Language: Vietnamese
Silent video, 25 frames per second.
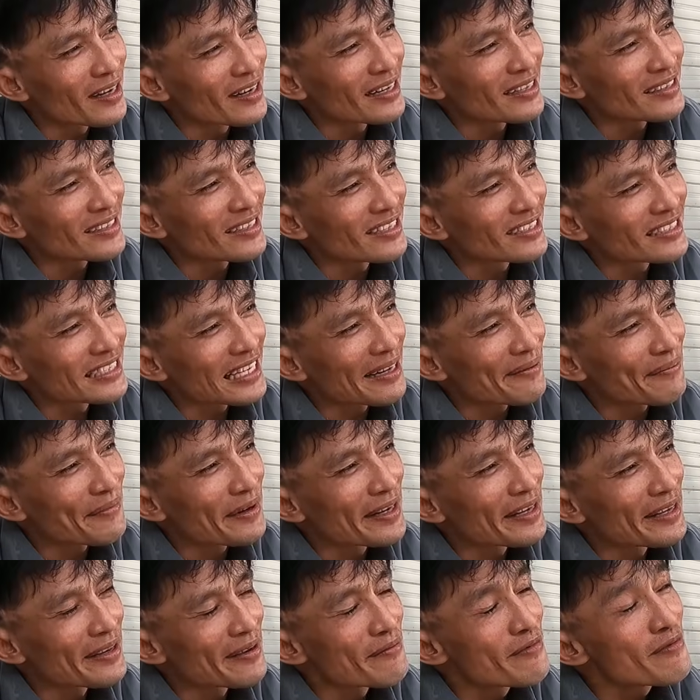từ nó tới xanh
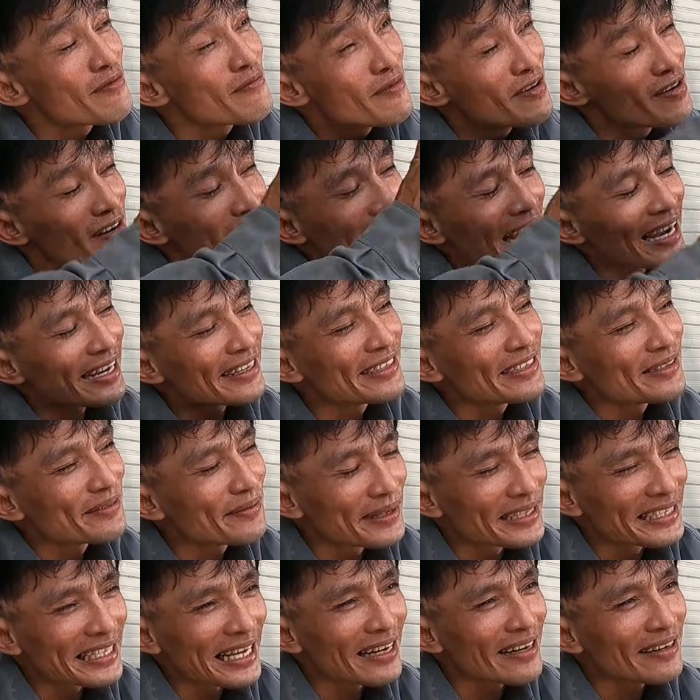mày muốn hướng nhà với
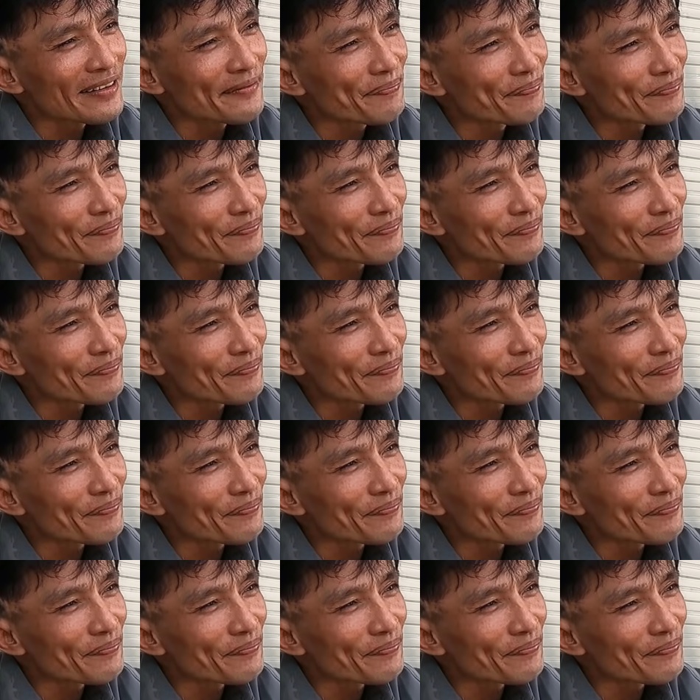Bình Chánh